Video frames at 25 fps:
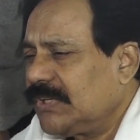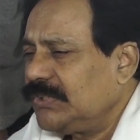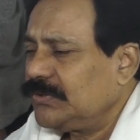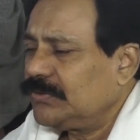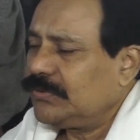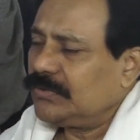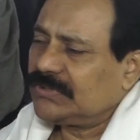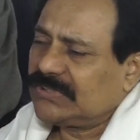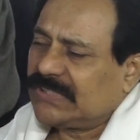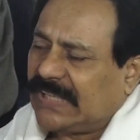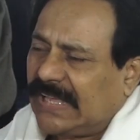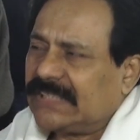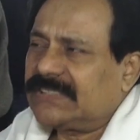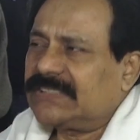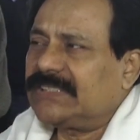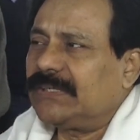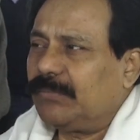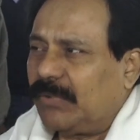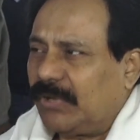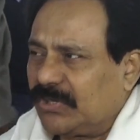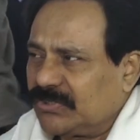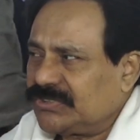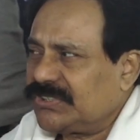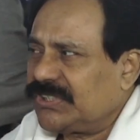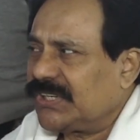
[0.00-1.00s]
কিন্তু গেছে
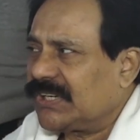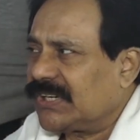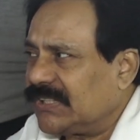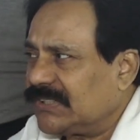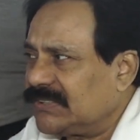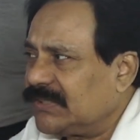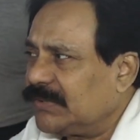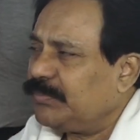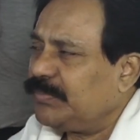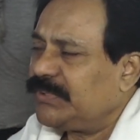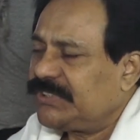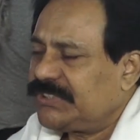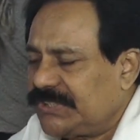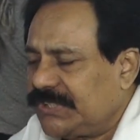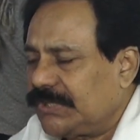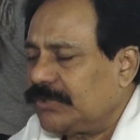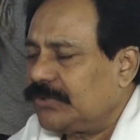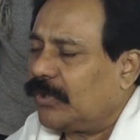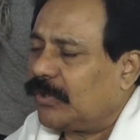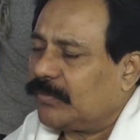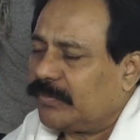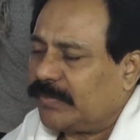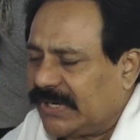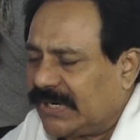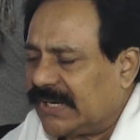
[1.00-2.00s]
মানুষের কাছে বিশ্বের
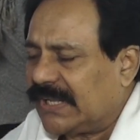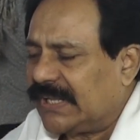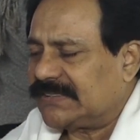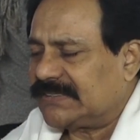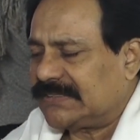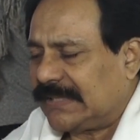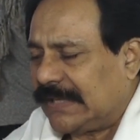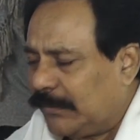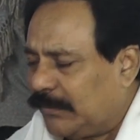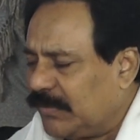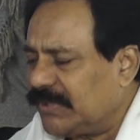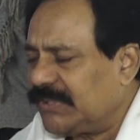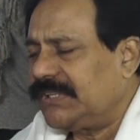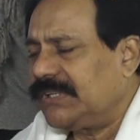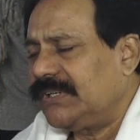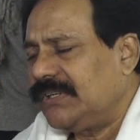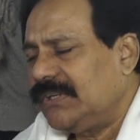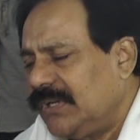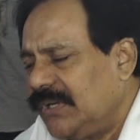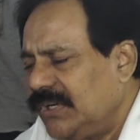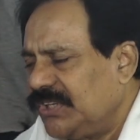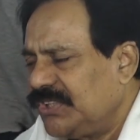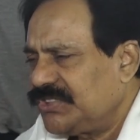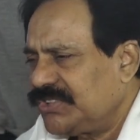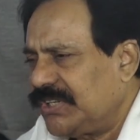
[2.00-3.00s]
দরবারে গেছে আমাদের
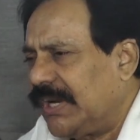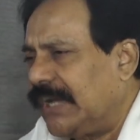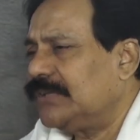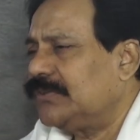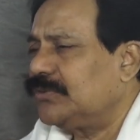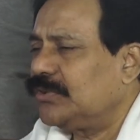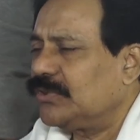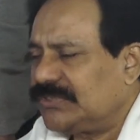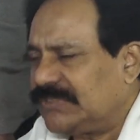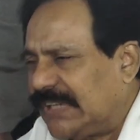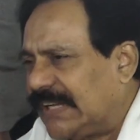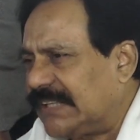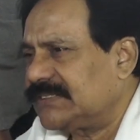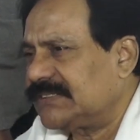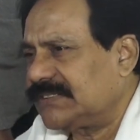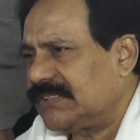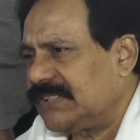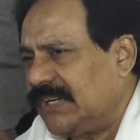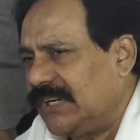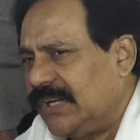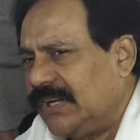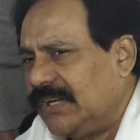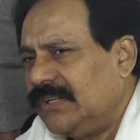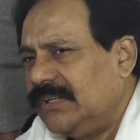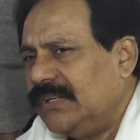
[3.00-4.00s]
সাহিত্য যাচ্ছে
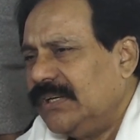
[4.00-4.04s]
না